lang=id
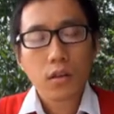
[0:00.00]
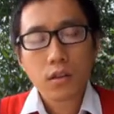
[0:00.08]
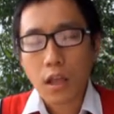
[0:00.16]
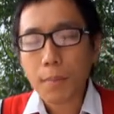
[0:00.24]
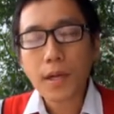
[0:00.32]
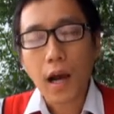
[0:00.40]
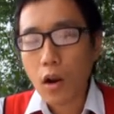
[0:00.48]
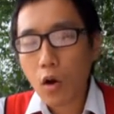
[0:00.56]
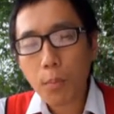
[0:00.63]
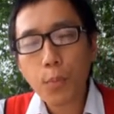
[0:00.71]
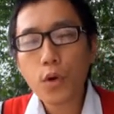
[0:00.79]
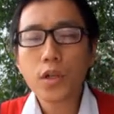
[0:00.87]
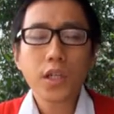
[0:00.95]
Tapi
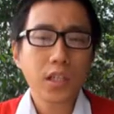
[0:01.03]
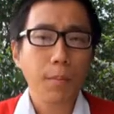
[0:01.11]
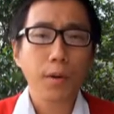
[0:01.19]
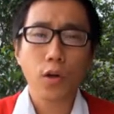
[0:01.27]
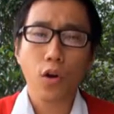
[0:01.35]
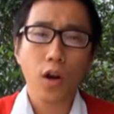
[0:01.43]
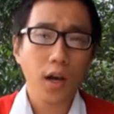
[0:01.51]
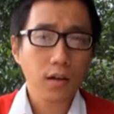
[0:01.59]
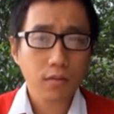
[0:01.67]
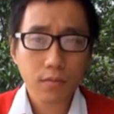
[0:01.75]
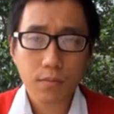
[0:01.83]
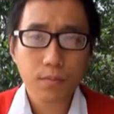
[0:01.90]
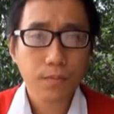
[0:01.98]
kalaupun kita menolak,
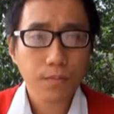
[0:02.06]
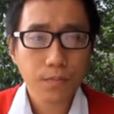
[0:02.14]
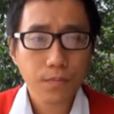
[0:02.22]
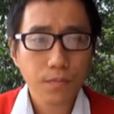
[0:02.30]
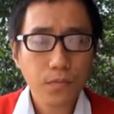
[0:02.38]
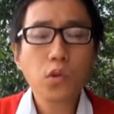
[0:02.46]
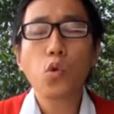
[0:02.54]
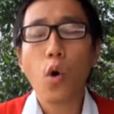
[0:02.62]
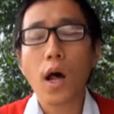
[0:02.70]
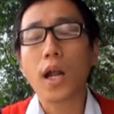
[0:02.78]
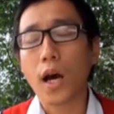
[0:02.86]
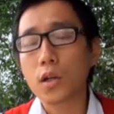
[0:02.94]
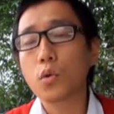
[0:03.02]

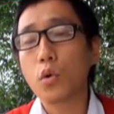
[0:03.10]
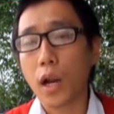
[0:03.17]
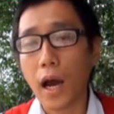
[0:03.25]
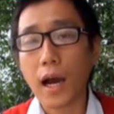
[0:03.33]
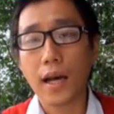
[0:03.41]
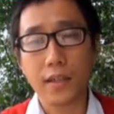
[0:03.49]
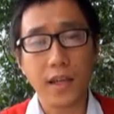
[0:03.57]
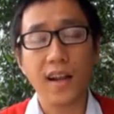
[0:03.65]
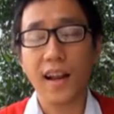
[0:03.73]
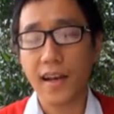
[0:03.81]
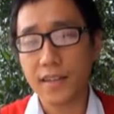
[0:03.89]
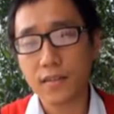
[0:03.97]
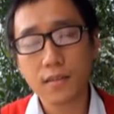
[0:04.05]
Tuhan akan gunakan yang
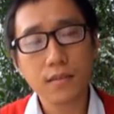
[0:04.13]
lain.